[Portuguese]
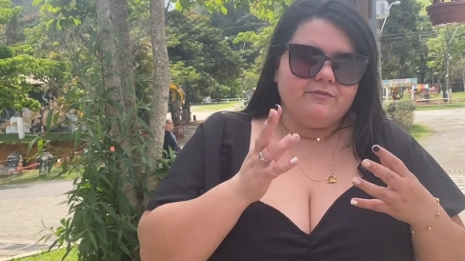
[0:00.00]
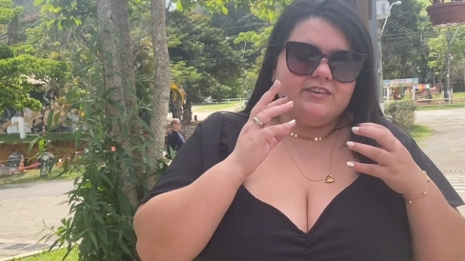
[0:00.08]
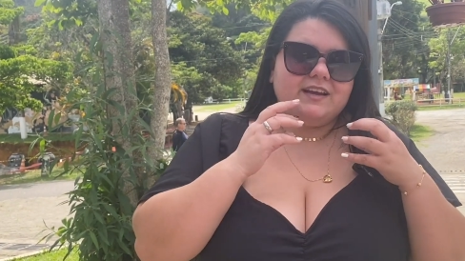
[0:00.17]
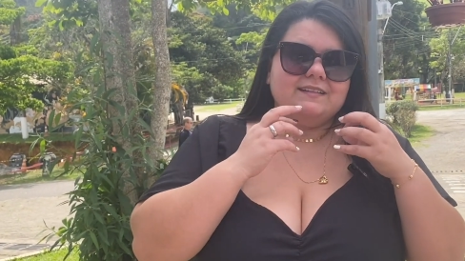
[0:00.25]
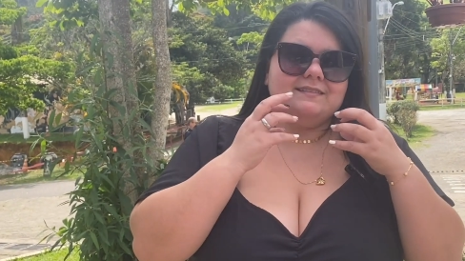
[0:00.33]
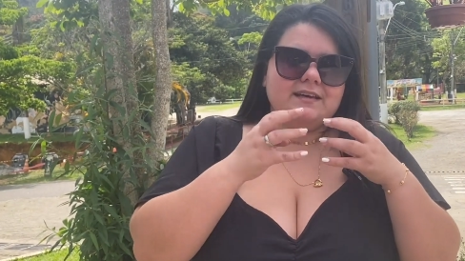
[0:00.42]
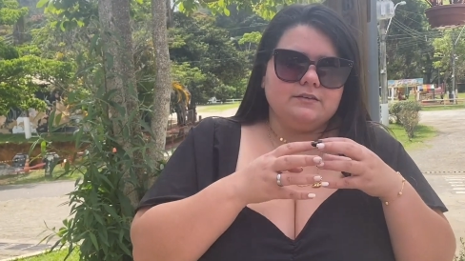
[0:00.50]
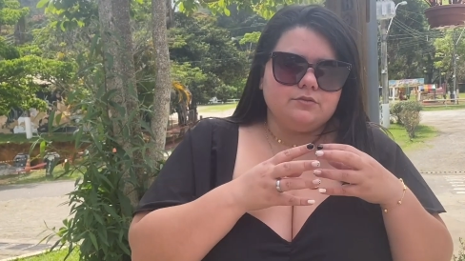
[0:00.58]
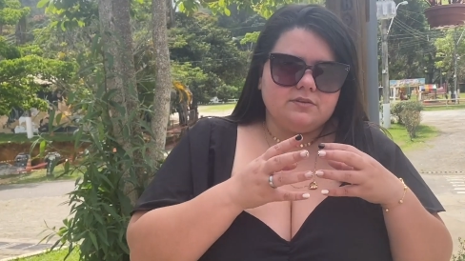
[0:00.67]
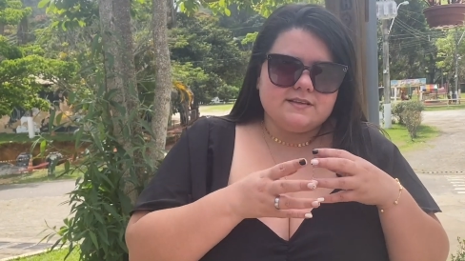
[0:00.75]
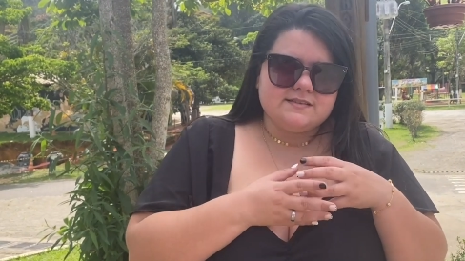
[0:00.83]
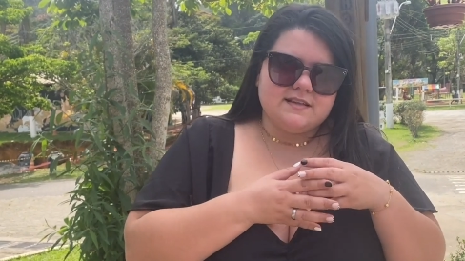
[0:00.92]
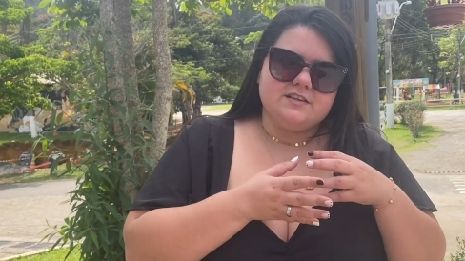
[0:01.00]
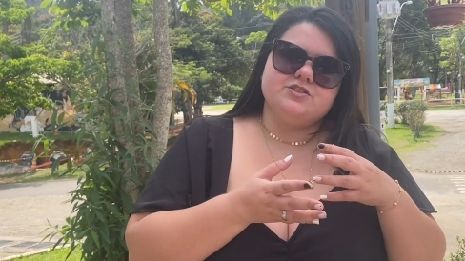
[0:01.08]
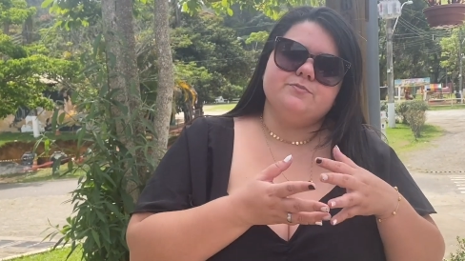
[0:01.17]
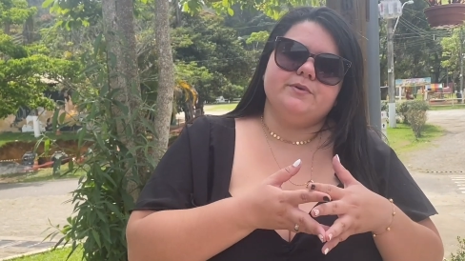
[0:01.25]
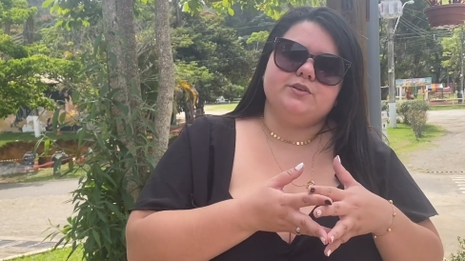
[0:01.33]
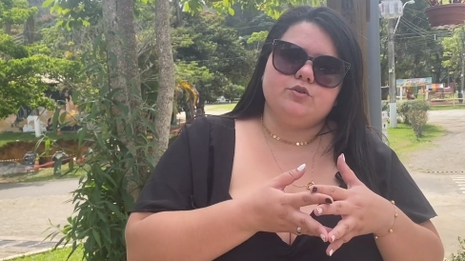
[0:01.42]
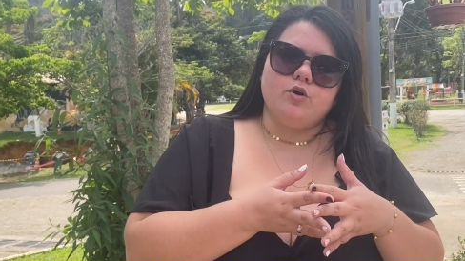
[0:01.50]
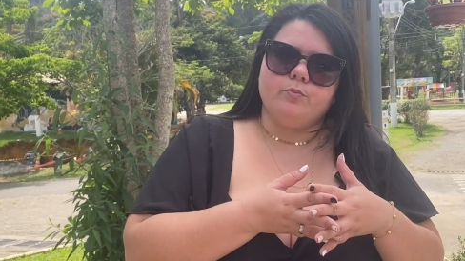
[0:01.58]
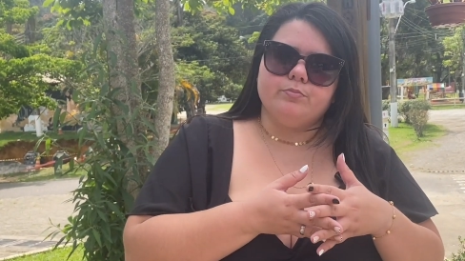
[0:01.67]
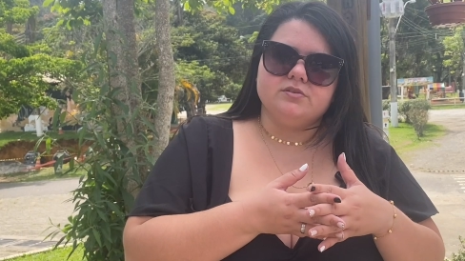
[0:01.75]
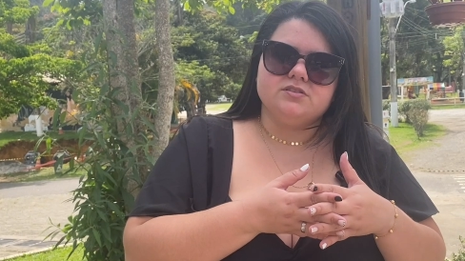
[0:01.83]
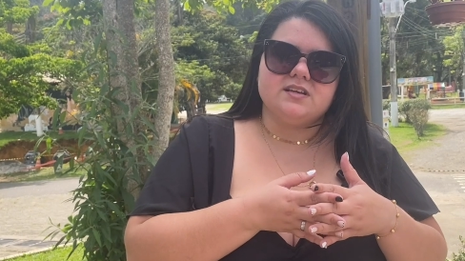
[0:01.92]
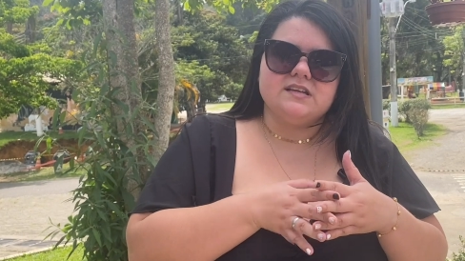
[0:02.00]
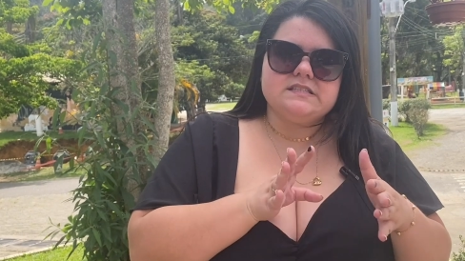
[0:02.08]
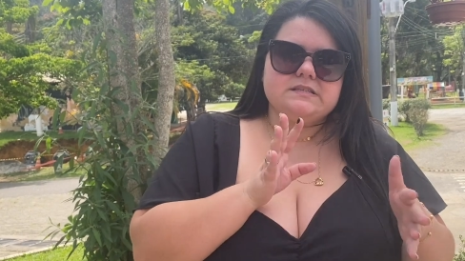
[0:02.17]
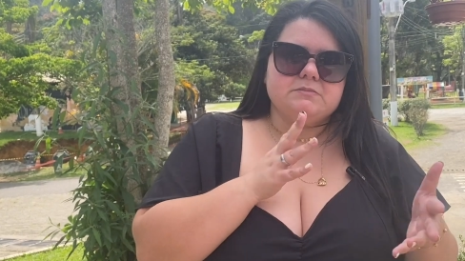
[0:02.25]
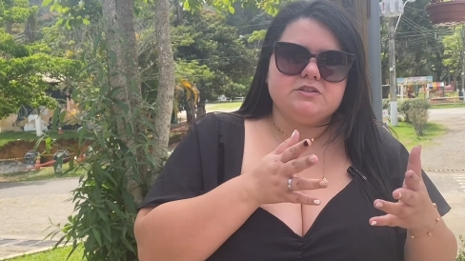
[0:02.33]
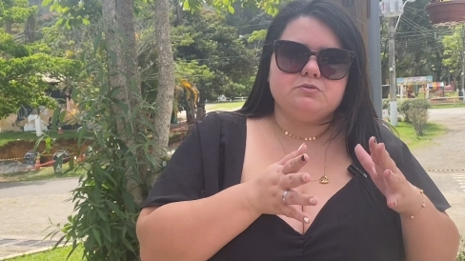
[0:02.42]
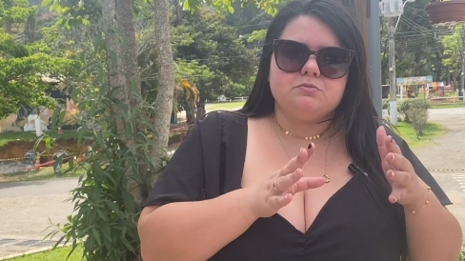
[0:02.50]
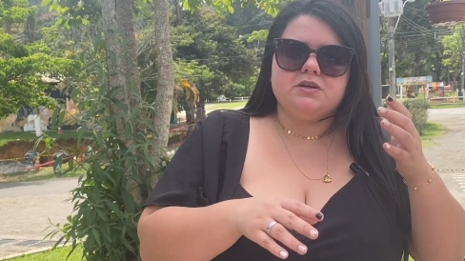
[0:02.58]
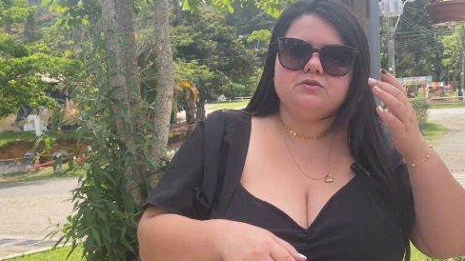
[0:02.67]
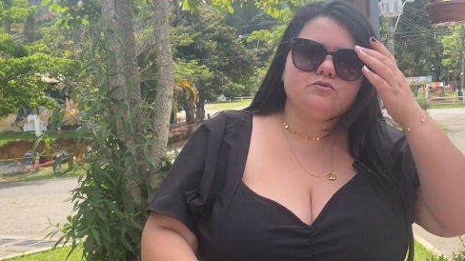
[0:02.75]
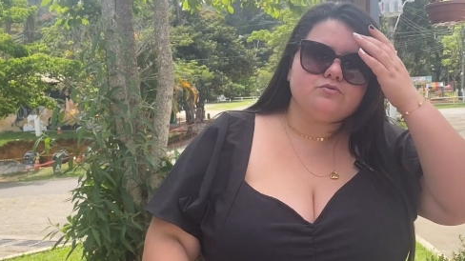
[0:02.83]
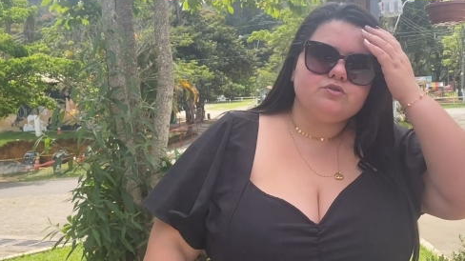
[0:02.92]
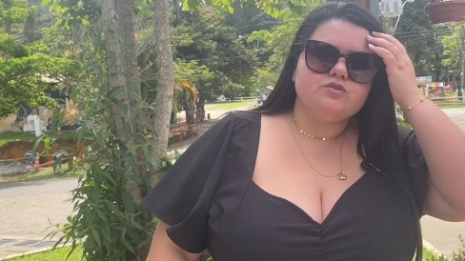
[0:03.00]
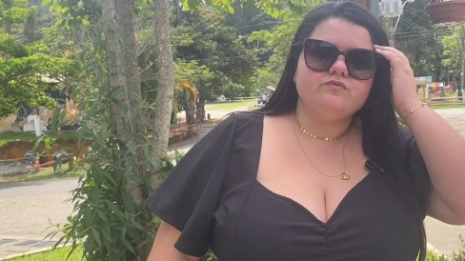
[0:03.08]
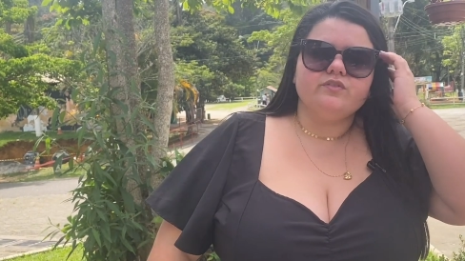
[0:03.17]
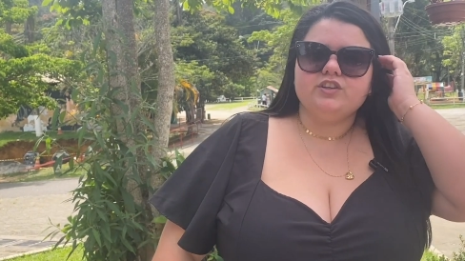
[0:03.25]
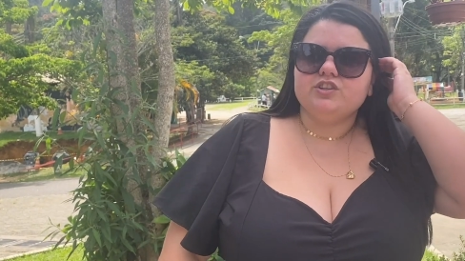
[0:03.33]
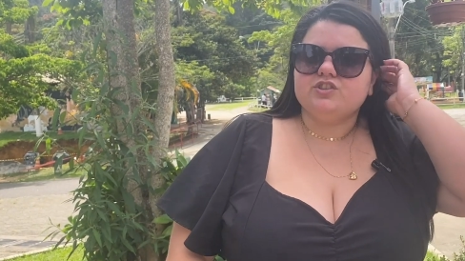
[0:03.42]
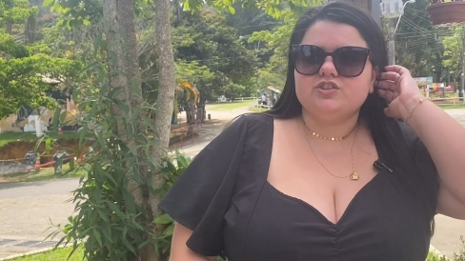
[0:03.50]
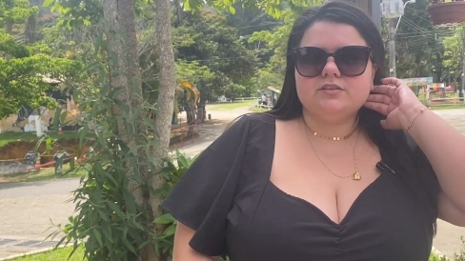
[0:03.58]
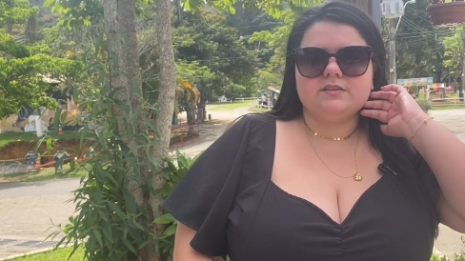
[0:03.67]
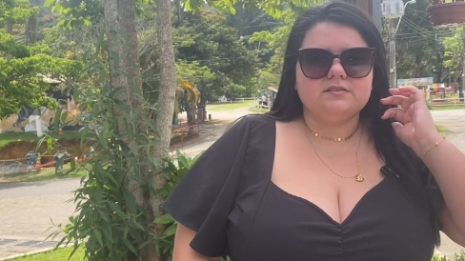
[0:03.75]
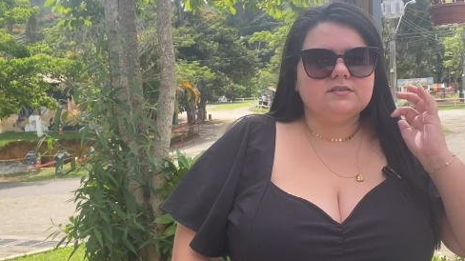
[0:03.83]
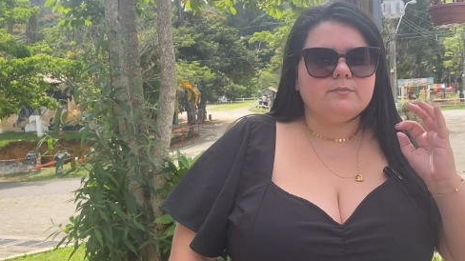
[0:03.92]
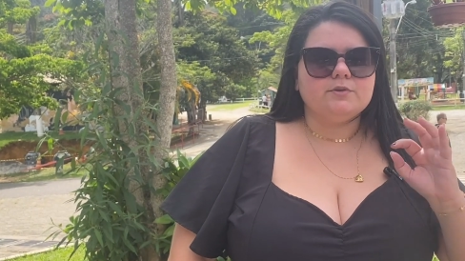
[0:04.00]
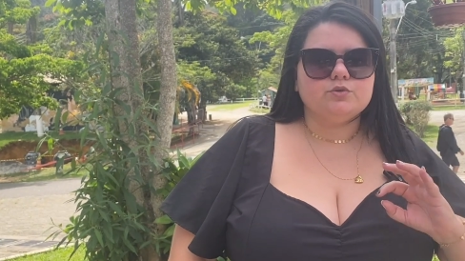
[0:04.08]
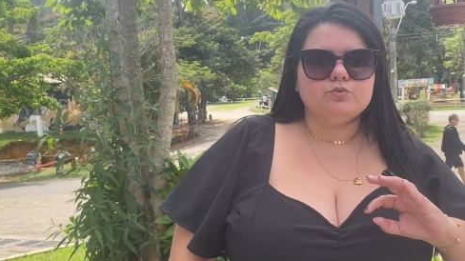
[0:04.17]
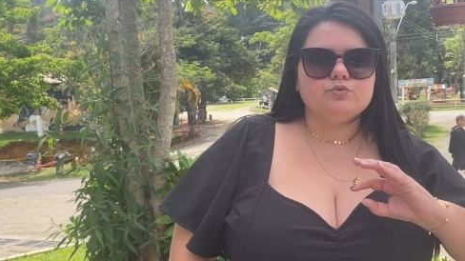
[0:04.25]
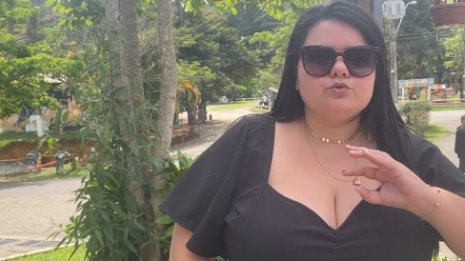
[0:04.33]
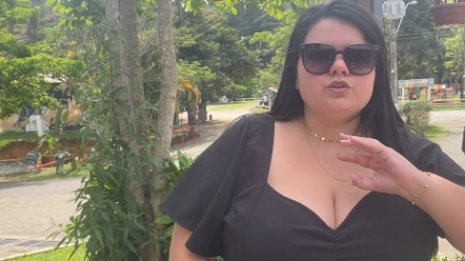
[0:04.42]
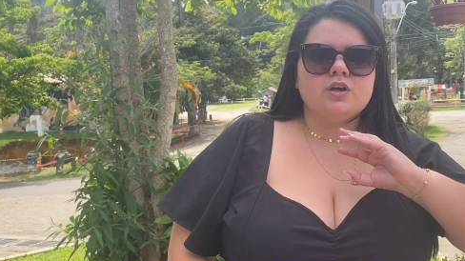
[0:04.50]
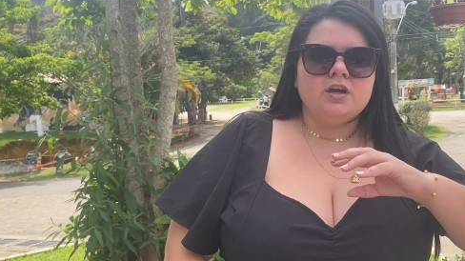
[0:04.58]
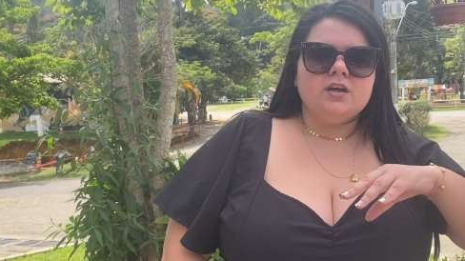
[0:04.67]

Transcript: fica dentro da cidade de Petrópolis, é assim, mais ou menos uns 20 a 30 minutos